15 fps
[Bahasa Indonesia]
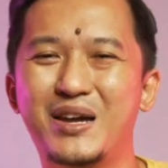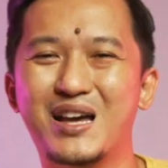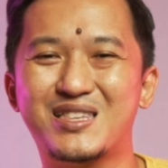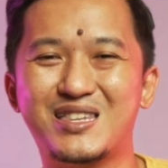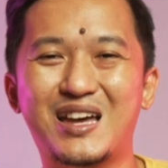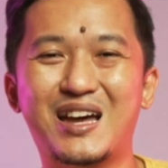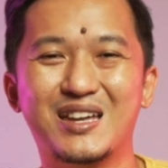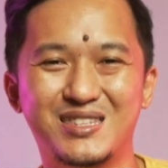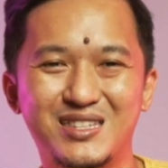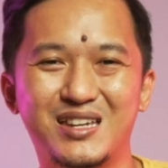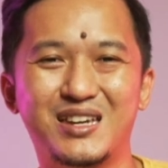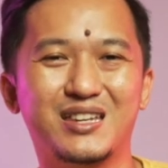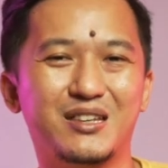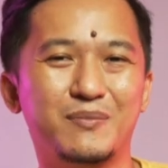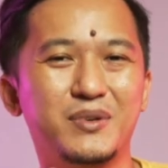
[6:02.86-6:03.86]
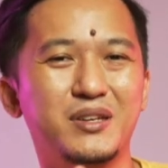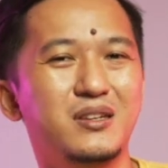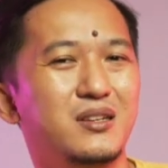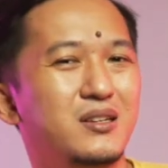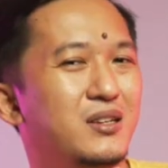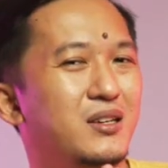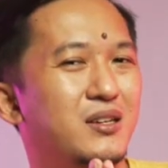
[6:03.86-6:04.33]
biasa aja ya tapi
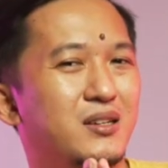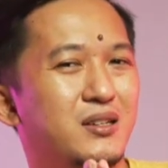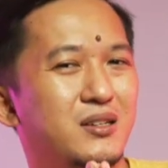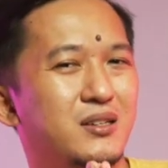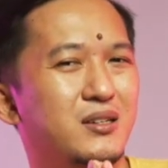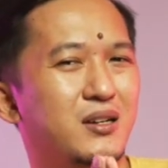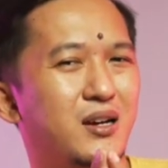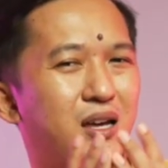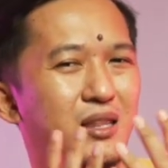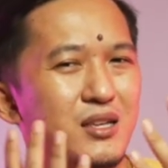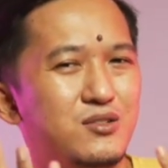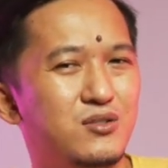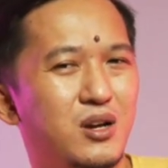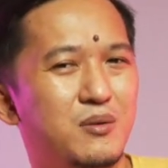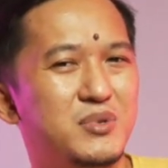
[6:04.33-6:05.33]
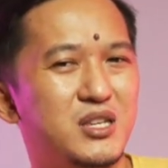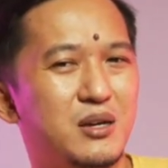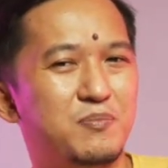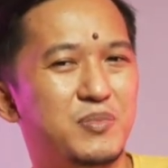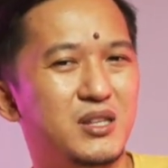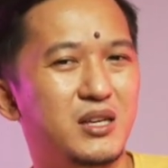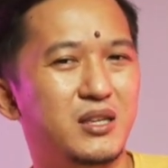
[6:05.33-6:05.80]
kalian juga bisa
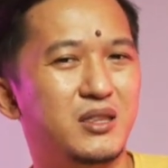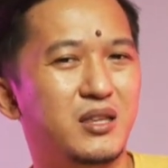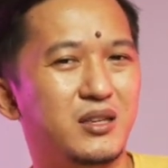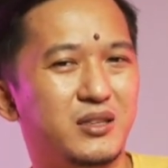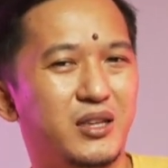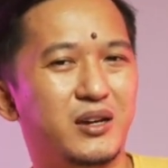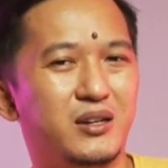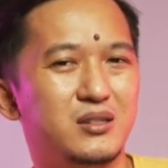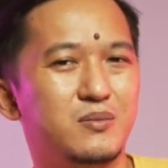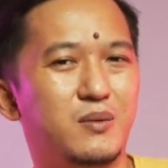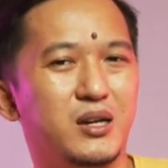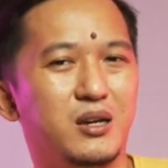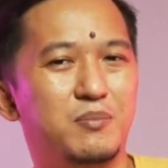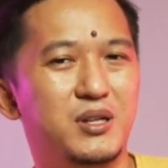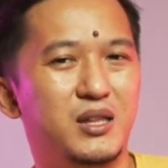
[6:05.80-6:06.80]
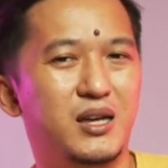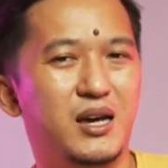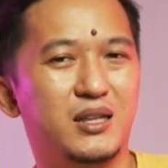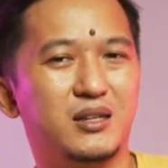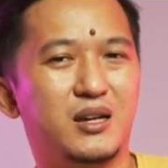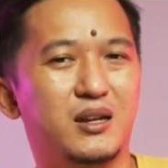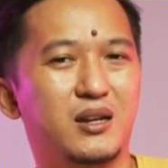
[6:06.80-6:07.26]
pilih think tank sebagai
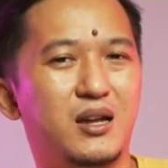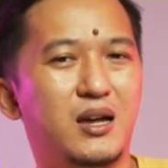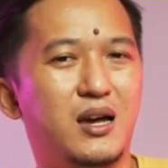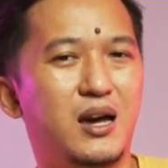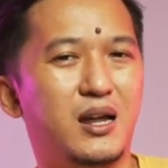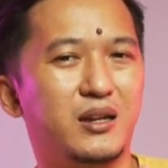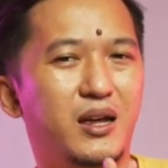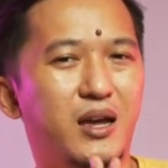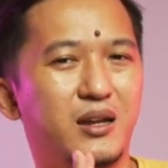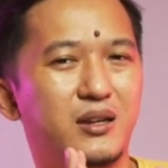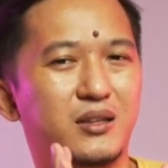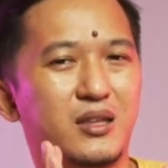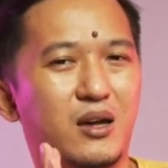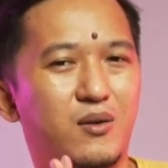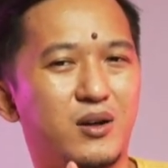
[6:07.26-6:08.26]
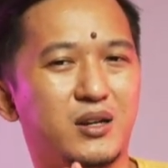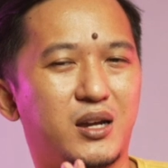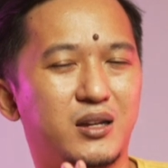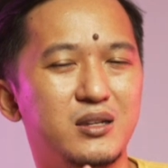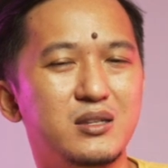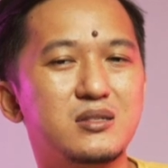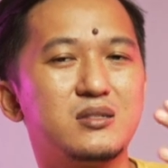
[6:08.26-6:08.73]
pilihan karena harga yang
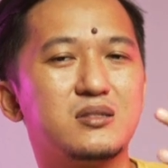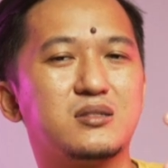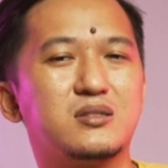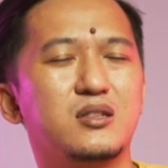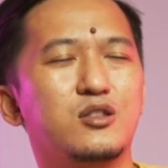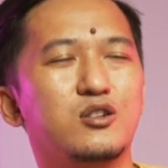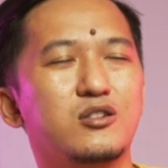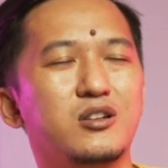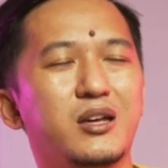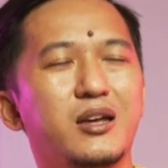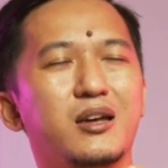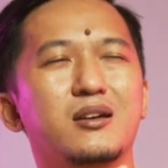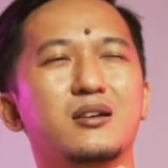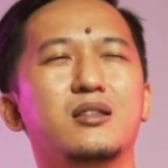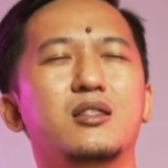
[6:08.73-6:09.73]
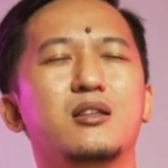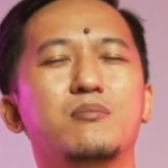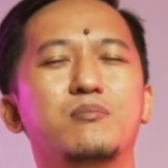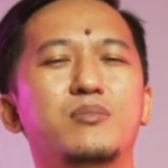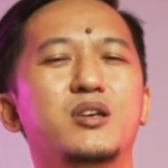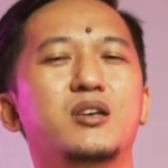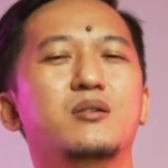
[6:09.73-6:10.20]
ditawarkannya cenderung kayak
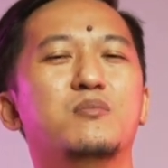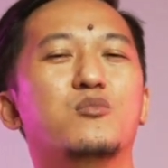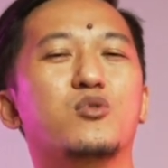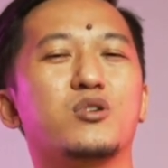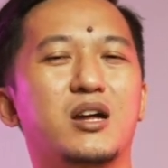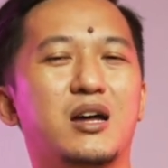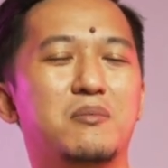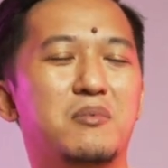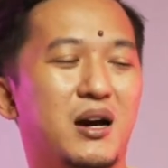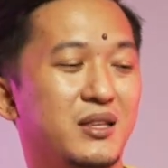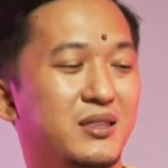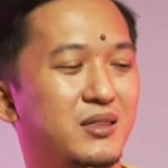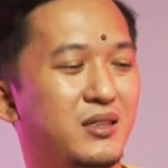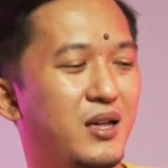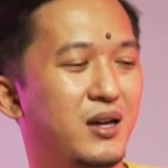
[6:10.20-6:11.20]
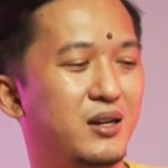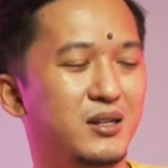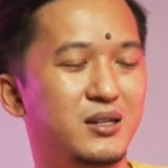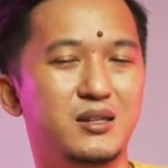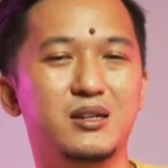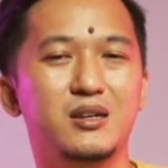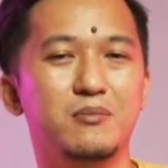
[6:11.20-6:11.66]
lebih murah banget
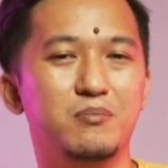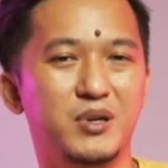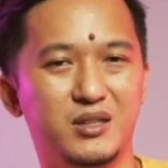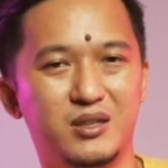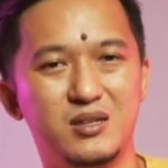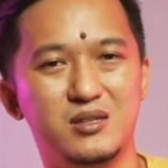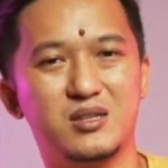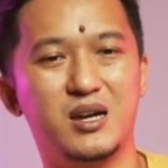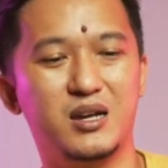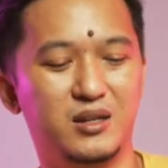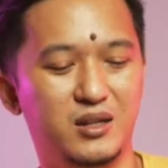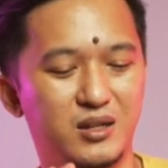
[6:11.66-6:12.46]
dari Peak Design.